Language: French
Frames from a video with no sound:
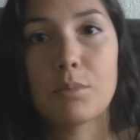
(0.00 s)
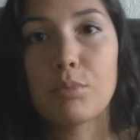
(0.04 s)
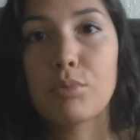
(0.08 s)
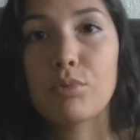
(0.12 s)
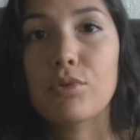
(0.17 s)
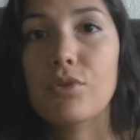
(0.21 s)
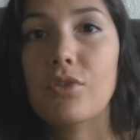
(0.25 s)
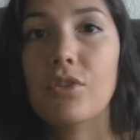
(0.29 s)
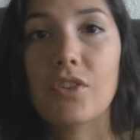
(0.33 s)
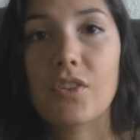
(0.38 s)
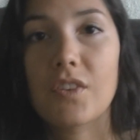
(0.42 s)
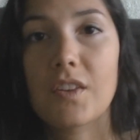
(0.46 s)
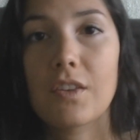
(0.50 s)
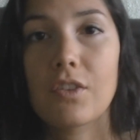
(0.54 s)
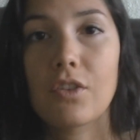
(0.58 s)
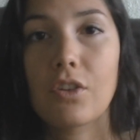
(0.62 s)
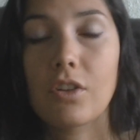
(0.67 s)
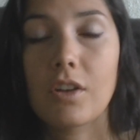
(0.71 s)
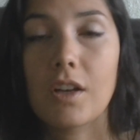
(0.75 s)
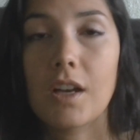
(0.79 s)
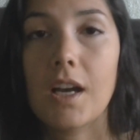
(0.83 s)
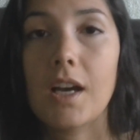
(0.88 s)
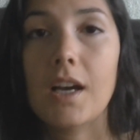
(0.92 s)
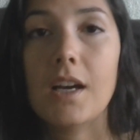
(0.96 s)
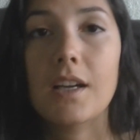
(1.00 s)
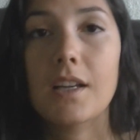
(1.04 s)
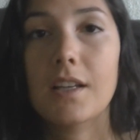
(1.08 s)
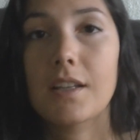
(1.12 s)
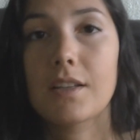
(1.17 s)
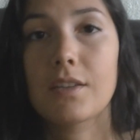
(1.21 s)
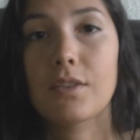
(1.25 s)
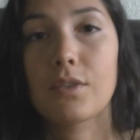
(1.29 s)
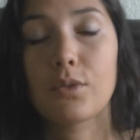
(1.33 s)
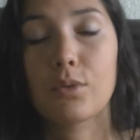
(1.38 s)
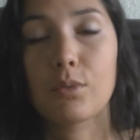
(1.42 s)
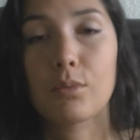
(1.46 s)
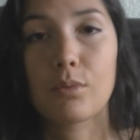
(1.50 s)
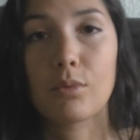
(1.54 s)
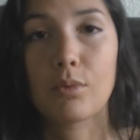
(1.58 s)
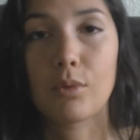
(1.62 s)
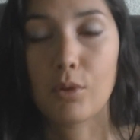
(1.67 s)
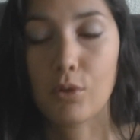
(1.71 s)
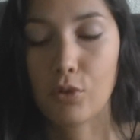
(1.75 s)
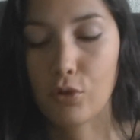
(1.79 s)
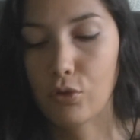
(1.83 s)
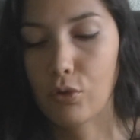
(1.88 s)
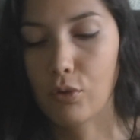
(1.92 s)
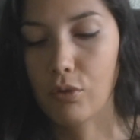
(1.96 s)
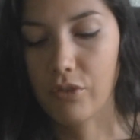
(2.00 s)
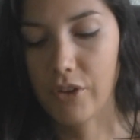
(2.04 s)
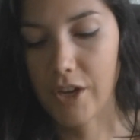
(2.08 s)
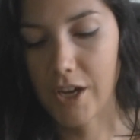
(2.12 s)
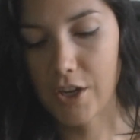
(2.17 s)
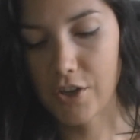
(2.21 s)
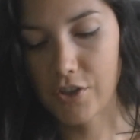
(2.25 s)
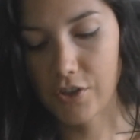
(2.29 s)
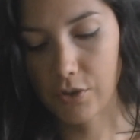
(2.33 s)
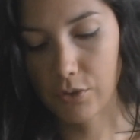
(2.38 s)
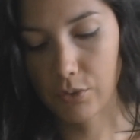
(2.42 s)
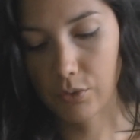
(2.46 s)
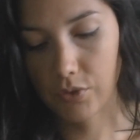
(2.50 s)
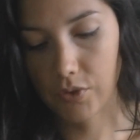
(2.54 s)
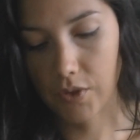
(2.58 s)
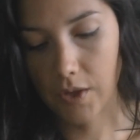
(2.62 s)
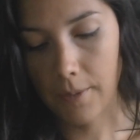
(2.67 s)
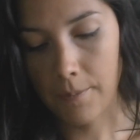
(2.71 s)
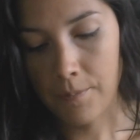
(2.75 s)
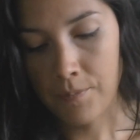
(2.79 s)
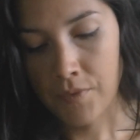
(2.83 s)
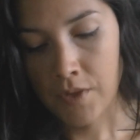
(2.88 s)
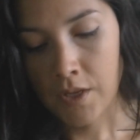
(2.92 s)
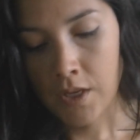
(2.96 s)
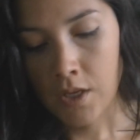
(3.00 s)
poussent dans ces zones-là et qui sont euh, sauvages et tout ça.